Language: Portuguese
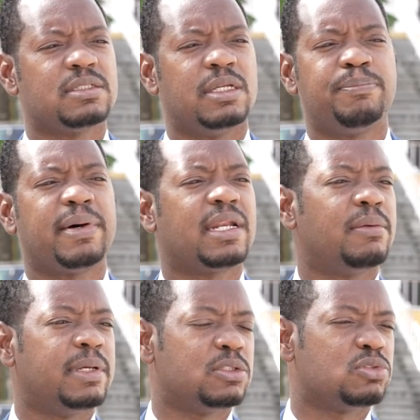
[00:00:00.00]
Tem
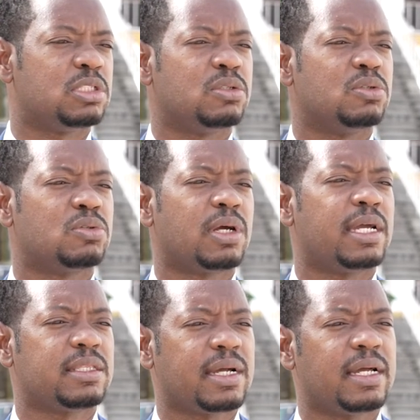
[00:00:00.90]
parlamento, se outro
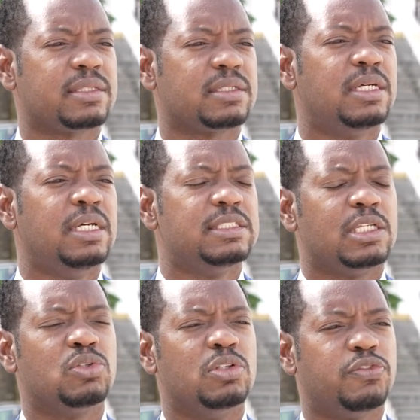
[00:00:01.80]
gaita canta, se
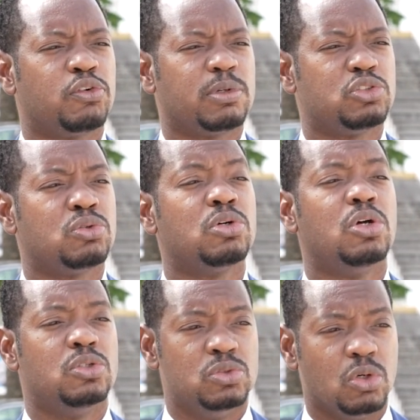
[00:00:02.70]
de informação
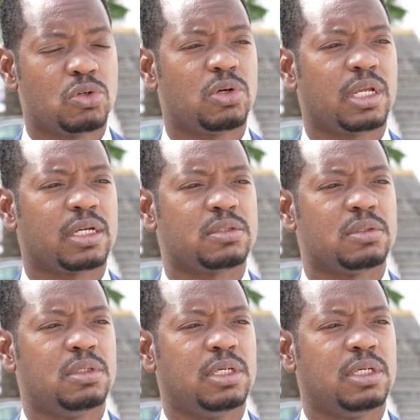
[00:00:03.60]
não correta.